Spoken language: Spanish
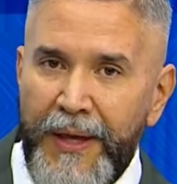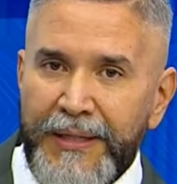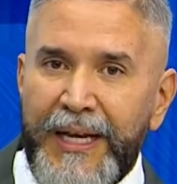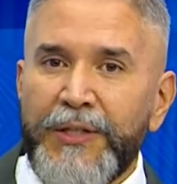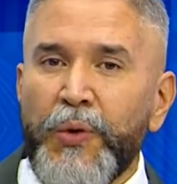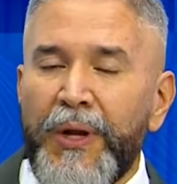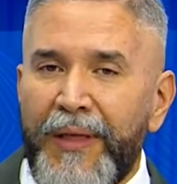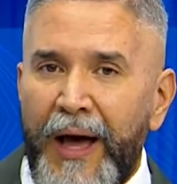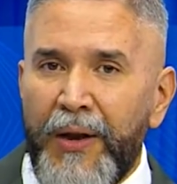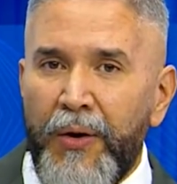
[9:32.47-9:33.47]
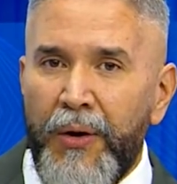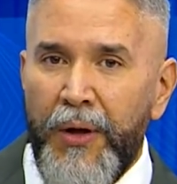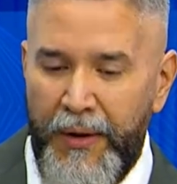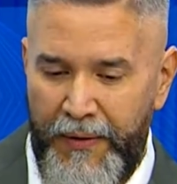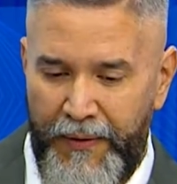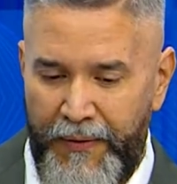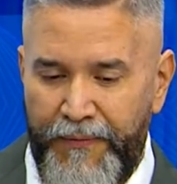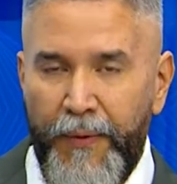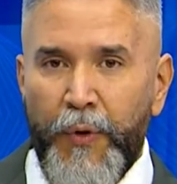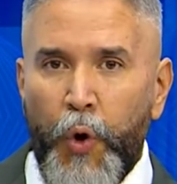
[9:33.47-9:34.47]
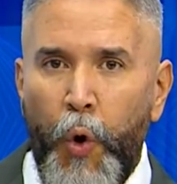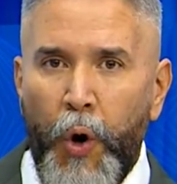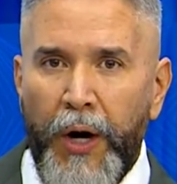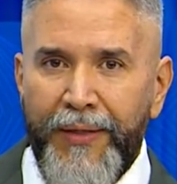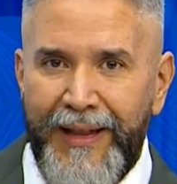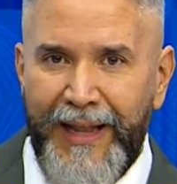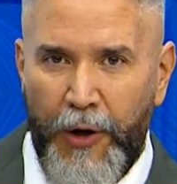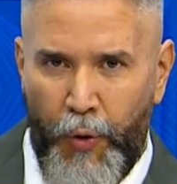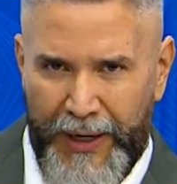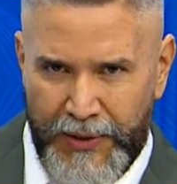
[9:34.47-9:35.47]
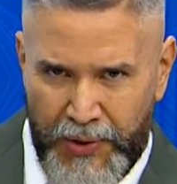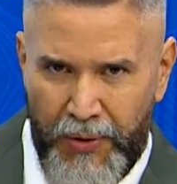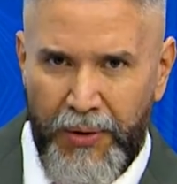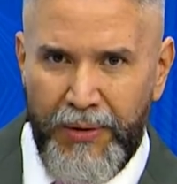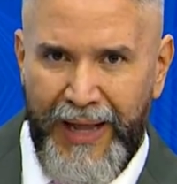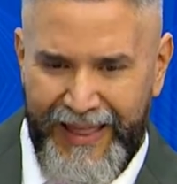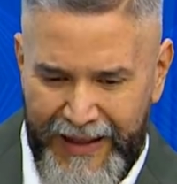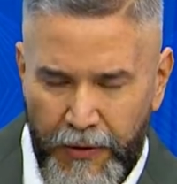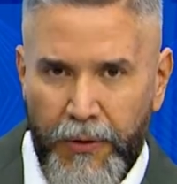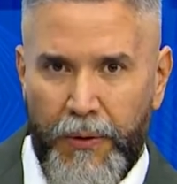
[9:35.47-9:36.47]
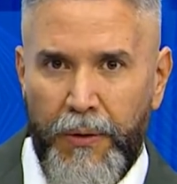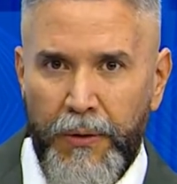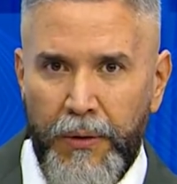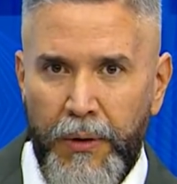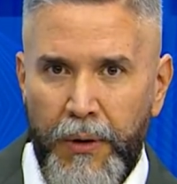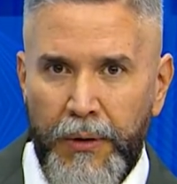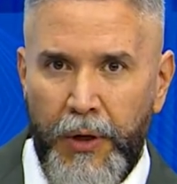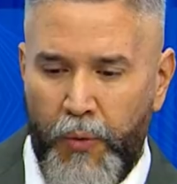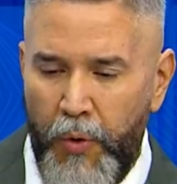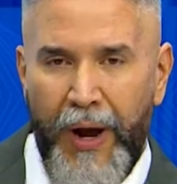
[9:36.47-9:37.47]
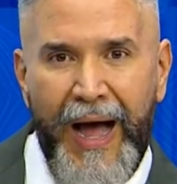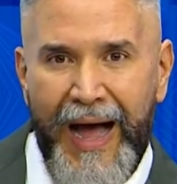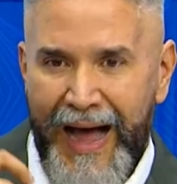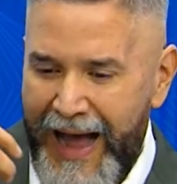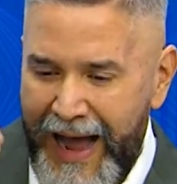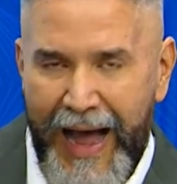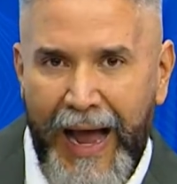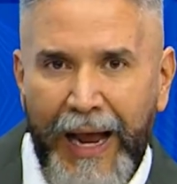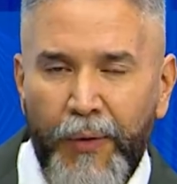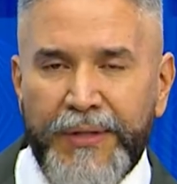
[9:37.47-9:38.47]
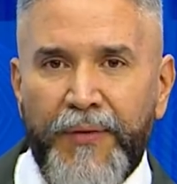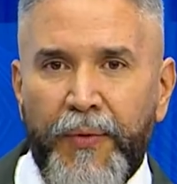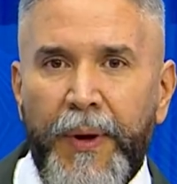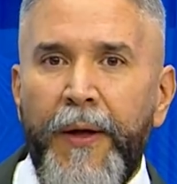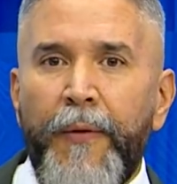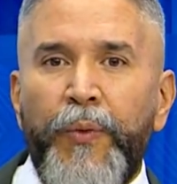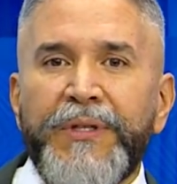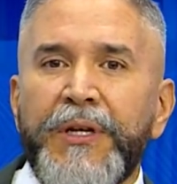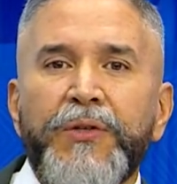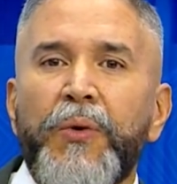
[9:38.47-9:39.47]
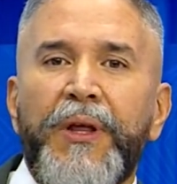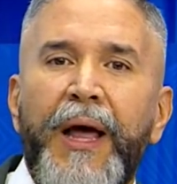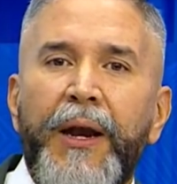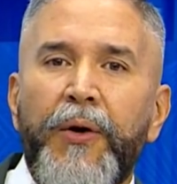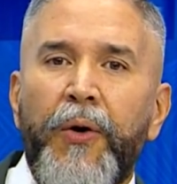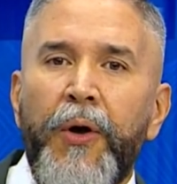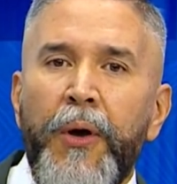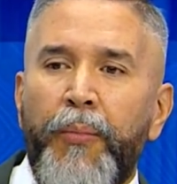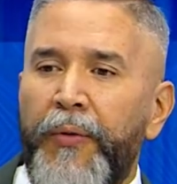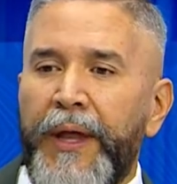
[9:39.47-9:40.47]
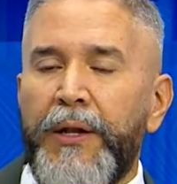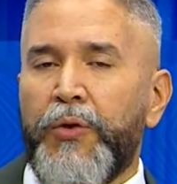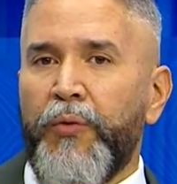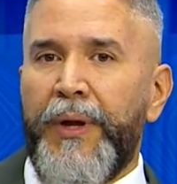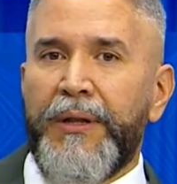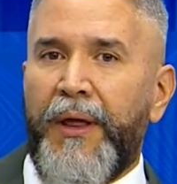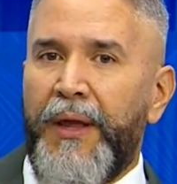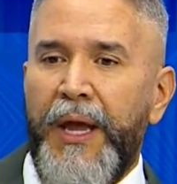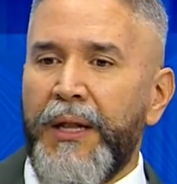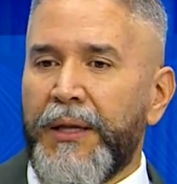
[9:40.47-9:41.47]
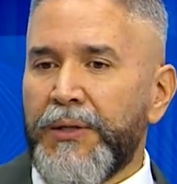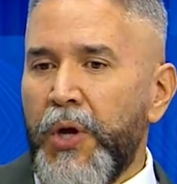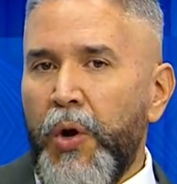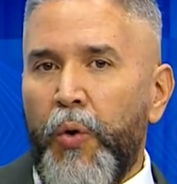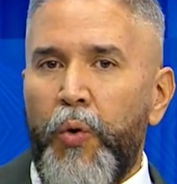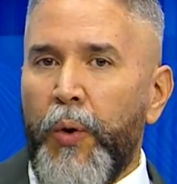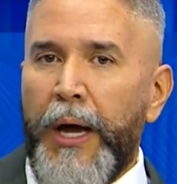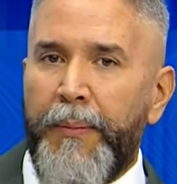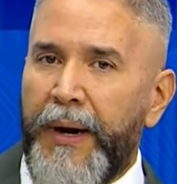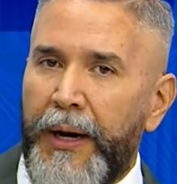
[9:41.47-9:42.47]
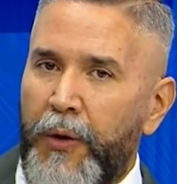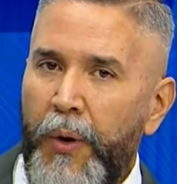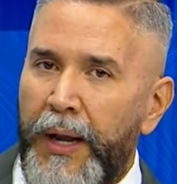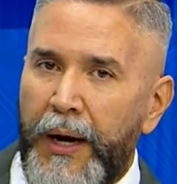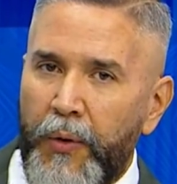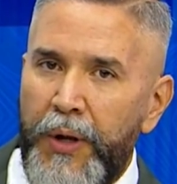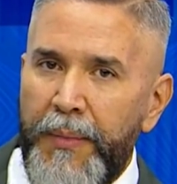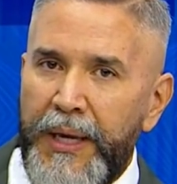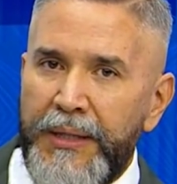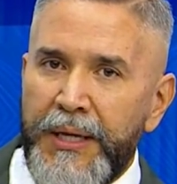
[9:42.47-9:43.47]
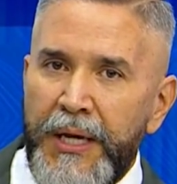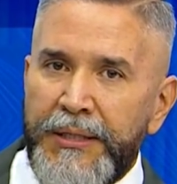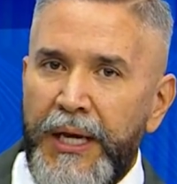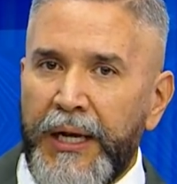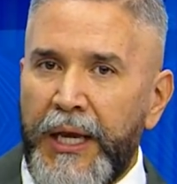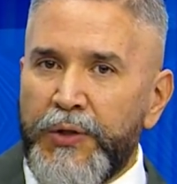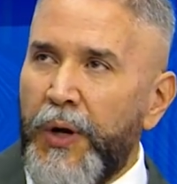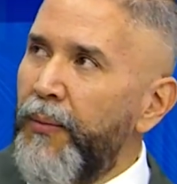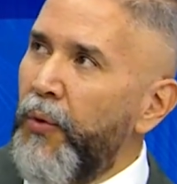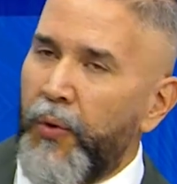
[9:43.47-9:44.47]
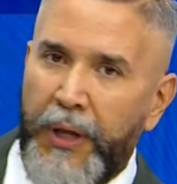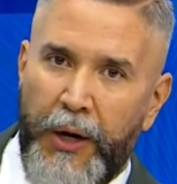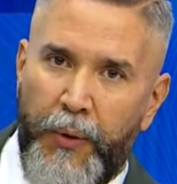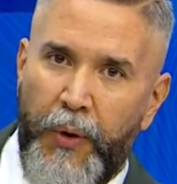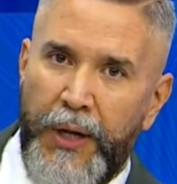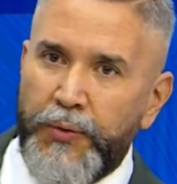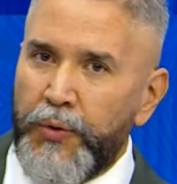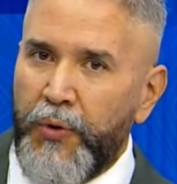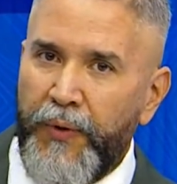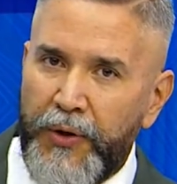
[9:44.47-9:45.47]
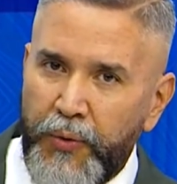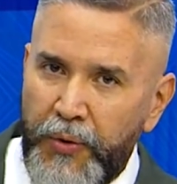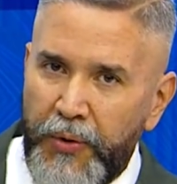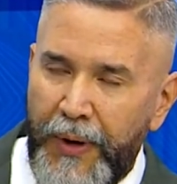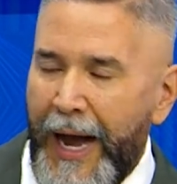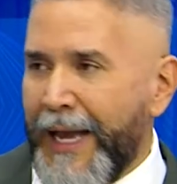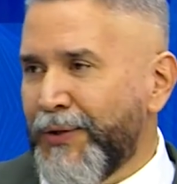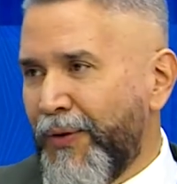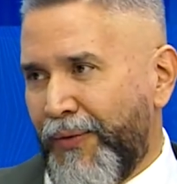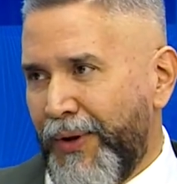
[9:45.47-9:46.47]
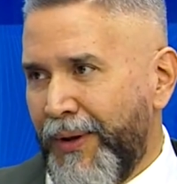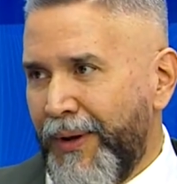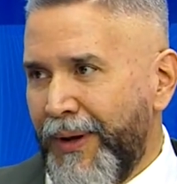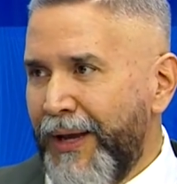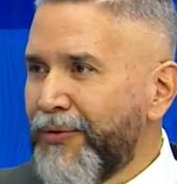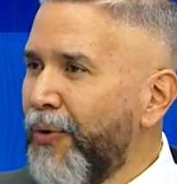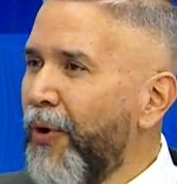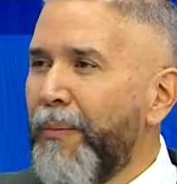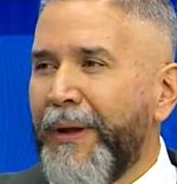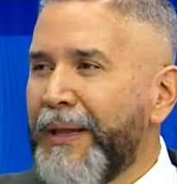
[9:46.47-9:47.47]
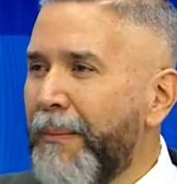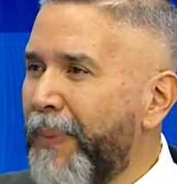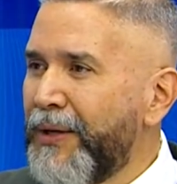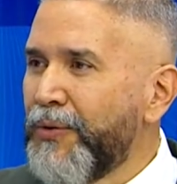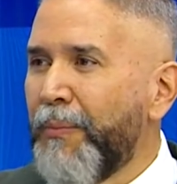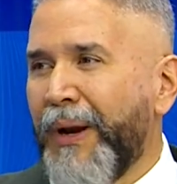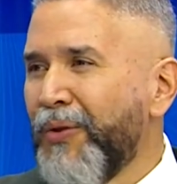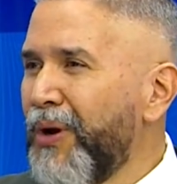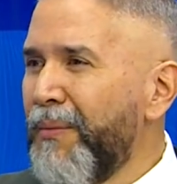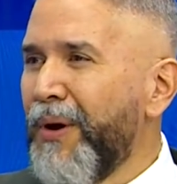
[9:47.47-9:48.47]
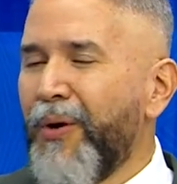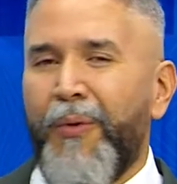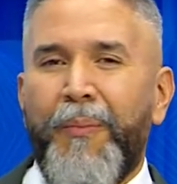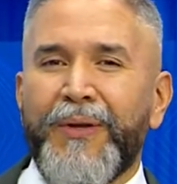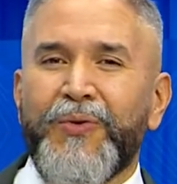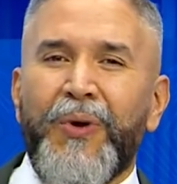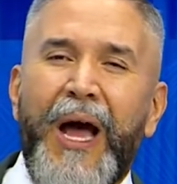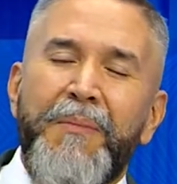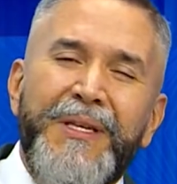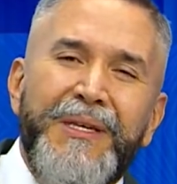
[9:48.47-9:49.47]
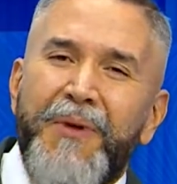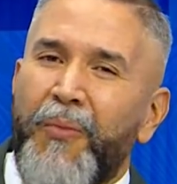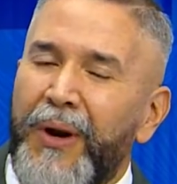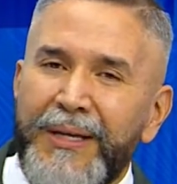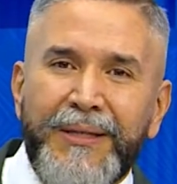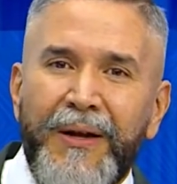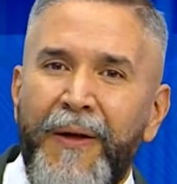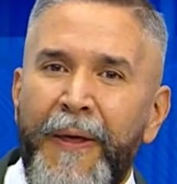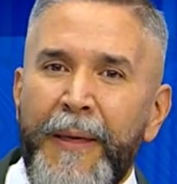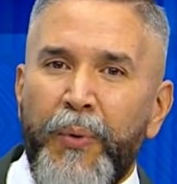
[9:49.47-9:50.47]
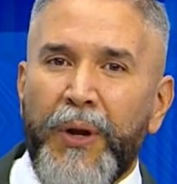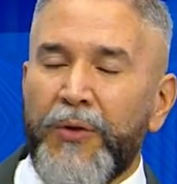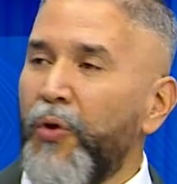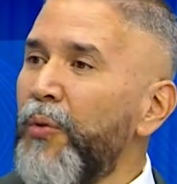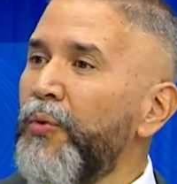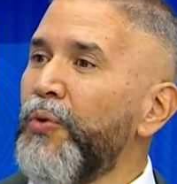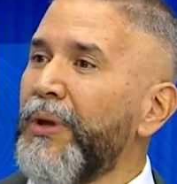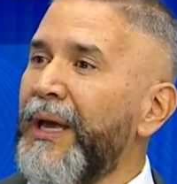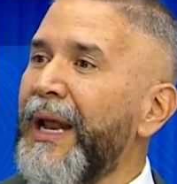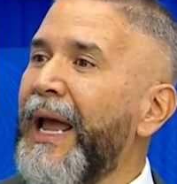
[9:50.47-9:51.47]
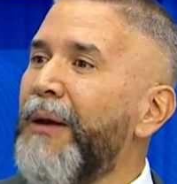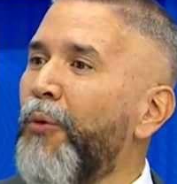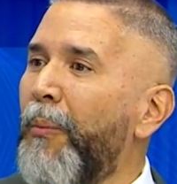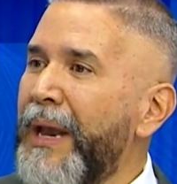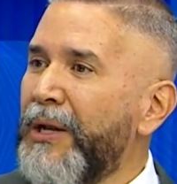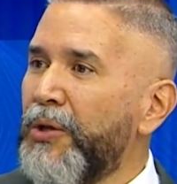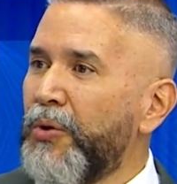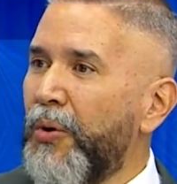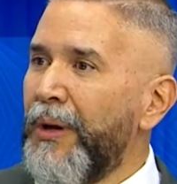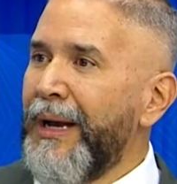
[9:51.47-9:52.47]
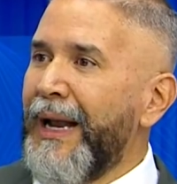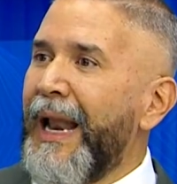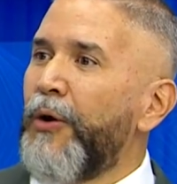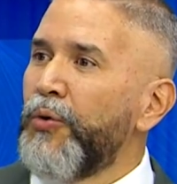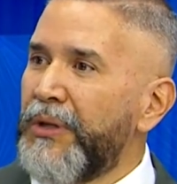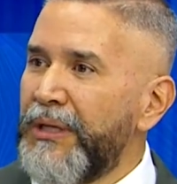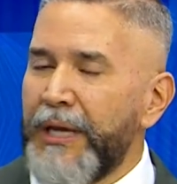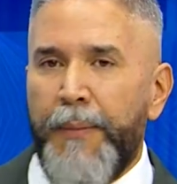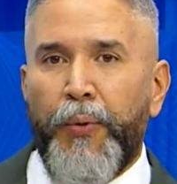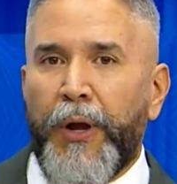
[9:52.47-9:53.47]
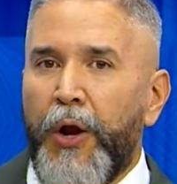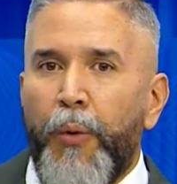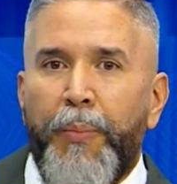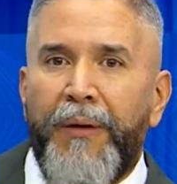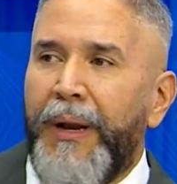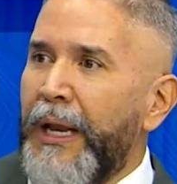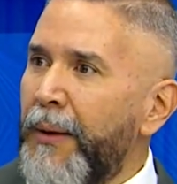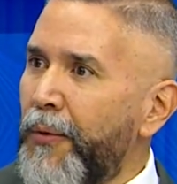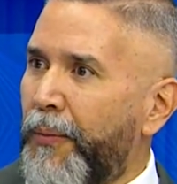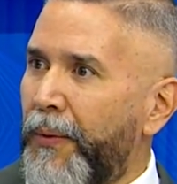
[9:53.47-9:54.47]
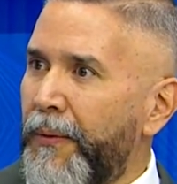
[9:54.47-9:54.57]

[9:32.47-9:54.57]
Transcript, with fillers: Sea solidario from the core, del corazón, de adentro del coro. hágalo de esa forma. No es ser solidario poner en tu venta de llantas un lugar para recoger arroz y maíz si el que hizo el muro, que arruinó el asunto, fue el tuyo. A eso voy. Estos golpes de pecho, perdóneme como pastor, a mí sí me molestan porque todo el mundo quiere el momento, la noticia. ¿Y por qué no prevenimos?